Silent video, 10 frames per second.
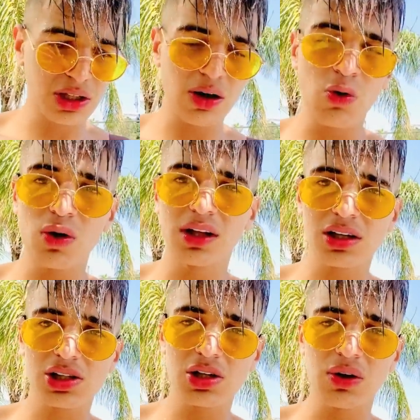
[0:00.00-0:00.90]
يداويو لها
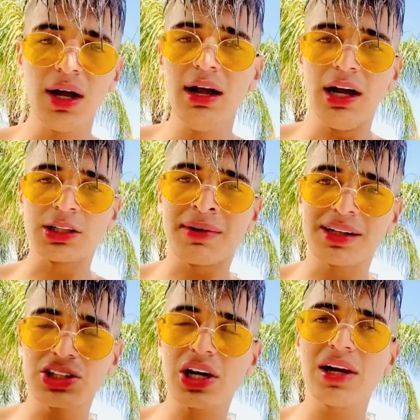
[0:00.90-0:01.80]
داكشي حيت ما
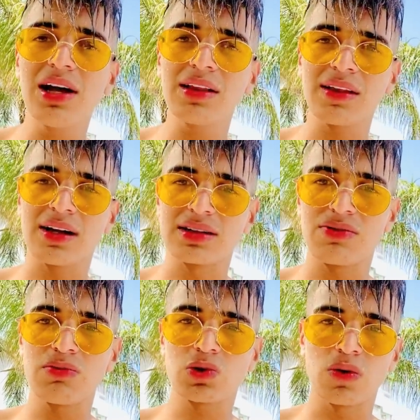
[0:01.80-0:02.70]
غاديش يخليها تنعس
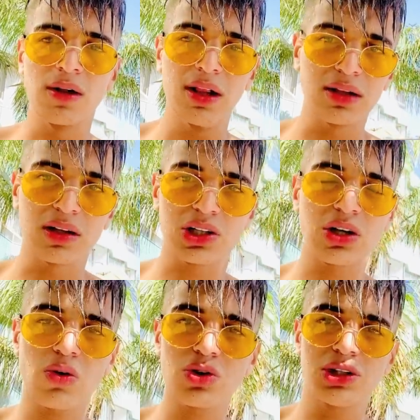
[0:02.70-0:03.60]
فهمتوا داكشي
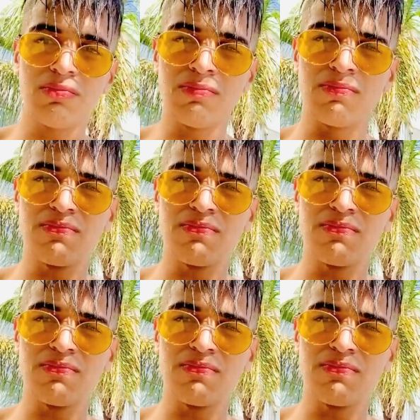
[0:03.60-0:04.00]
اخوتي